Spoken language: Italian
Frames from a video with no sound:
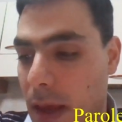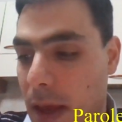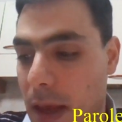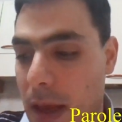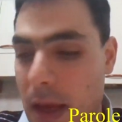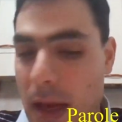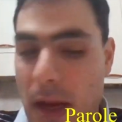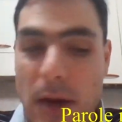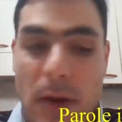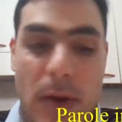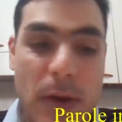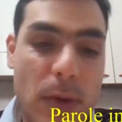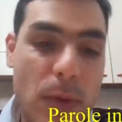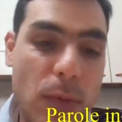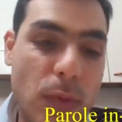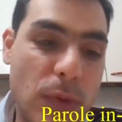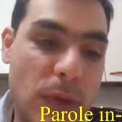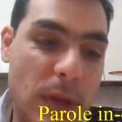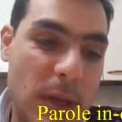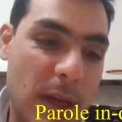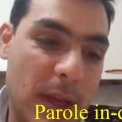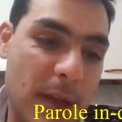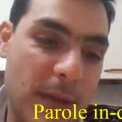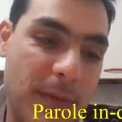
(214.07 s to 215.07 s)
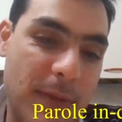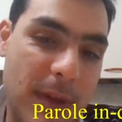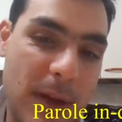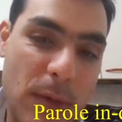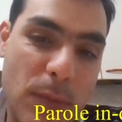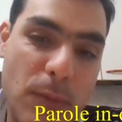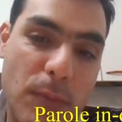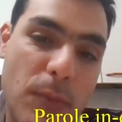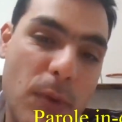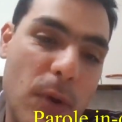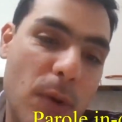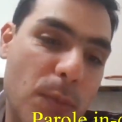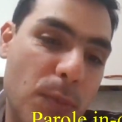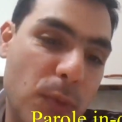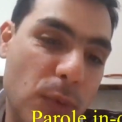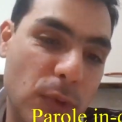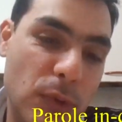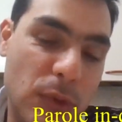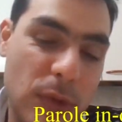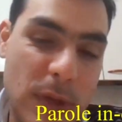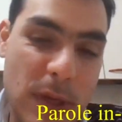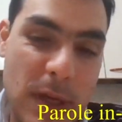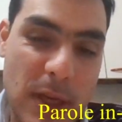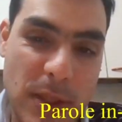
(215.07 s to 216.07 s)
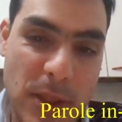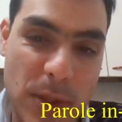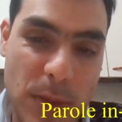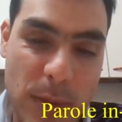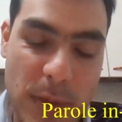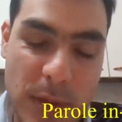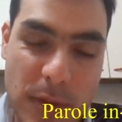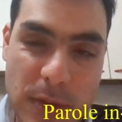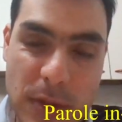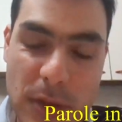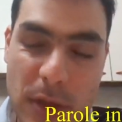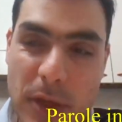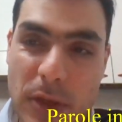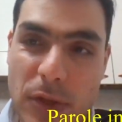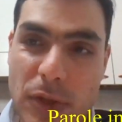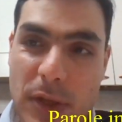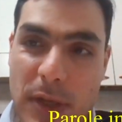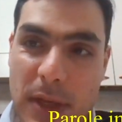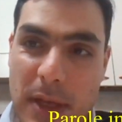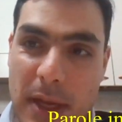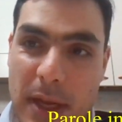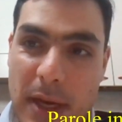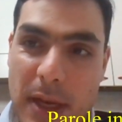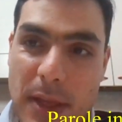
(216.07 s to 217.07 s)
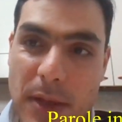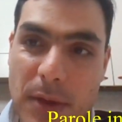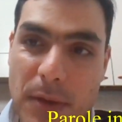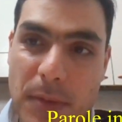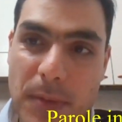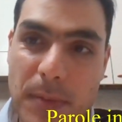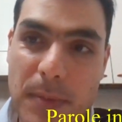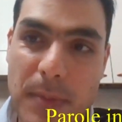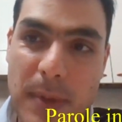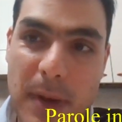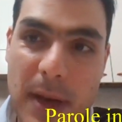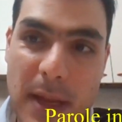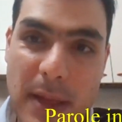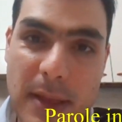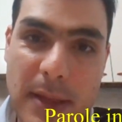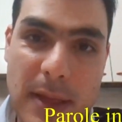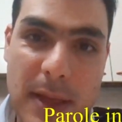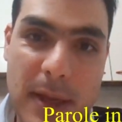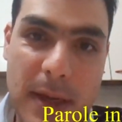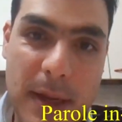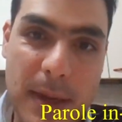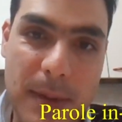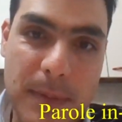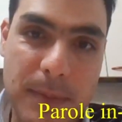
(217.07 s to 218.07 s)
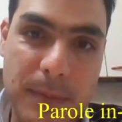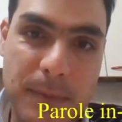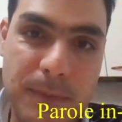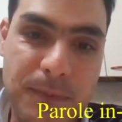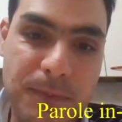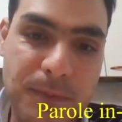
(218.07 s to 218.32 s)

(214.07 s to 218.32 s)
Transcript: E allora è utile fare un po' il punto della situazione, cercare di comprendere